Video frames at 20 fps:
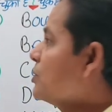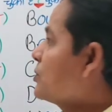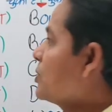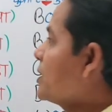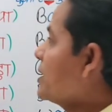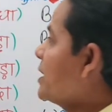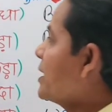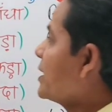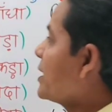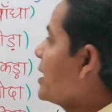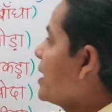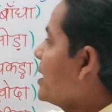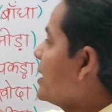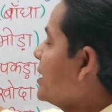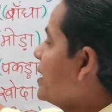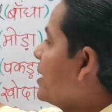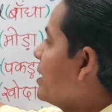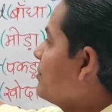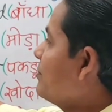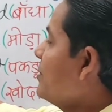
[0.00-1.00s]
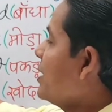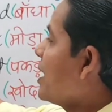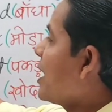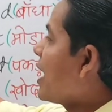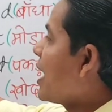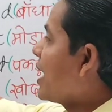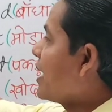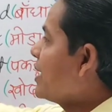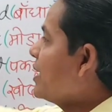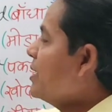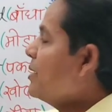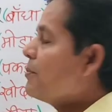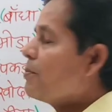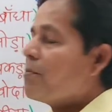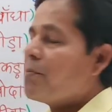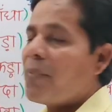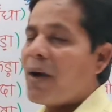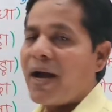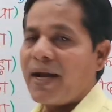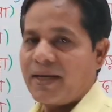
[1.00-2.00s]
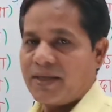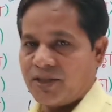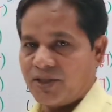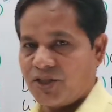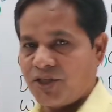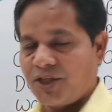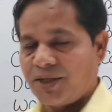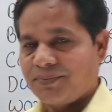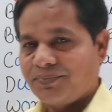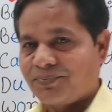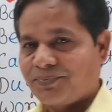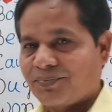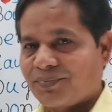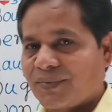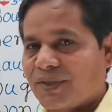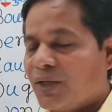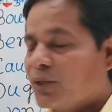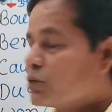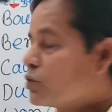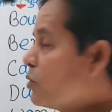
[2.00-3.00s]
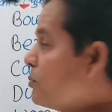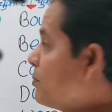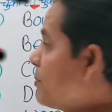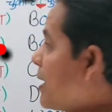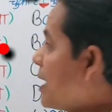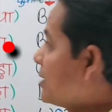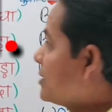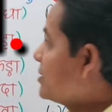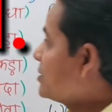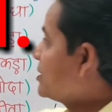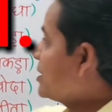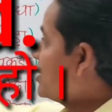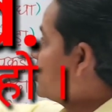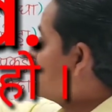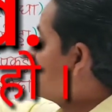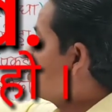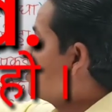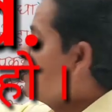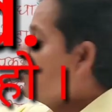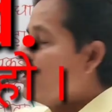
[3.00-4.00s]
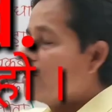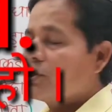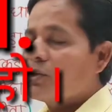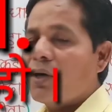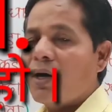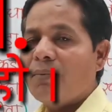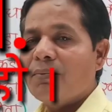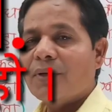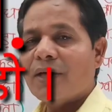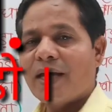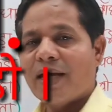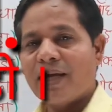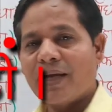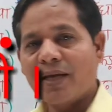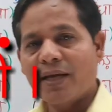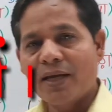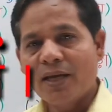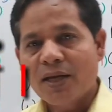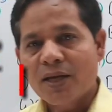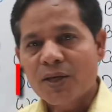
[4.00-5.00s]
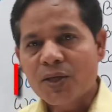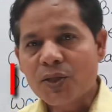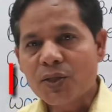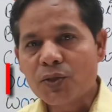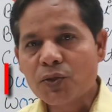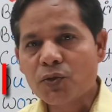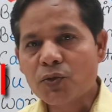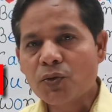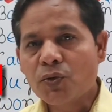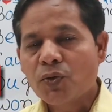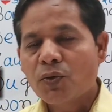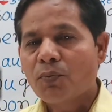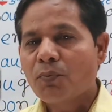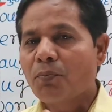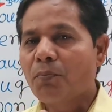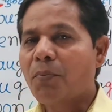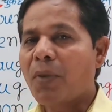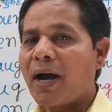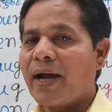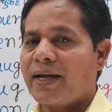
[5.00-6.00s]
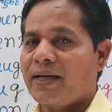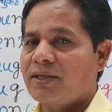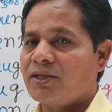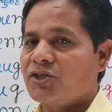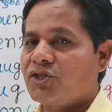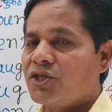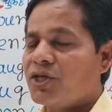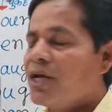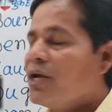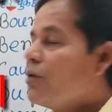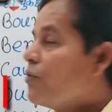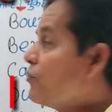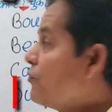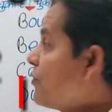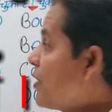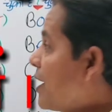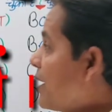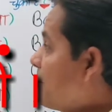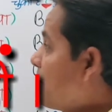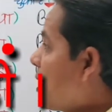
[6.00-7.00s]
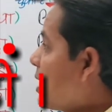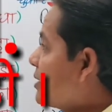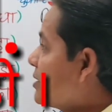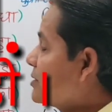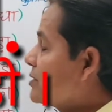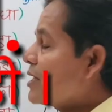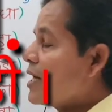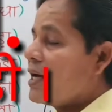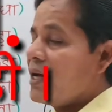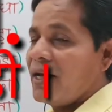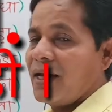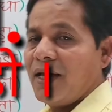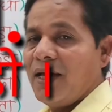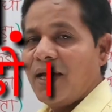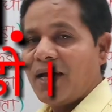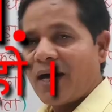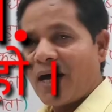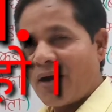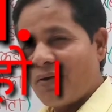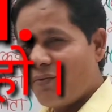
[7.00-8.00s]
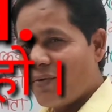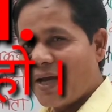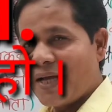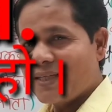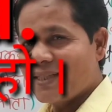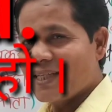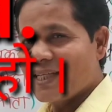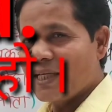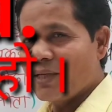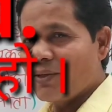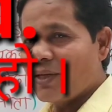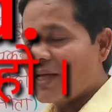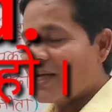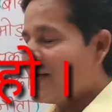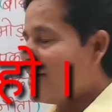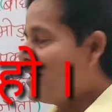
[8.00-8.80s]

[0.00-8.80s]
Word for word: तो ये कहेंगे हम आई बाइंड तुम बांधते हो तो हम कहेंगे यू बाइंड वह बांधता है अब वह सिंगुलर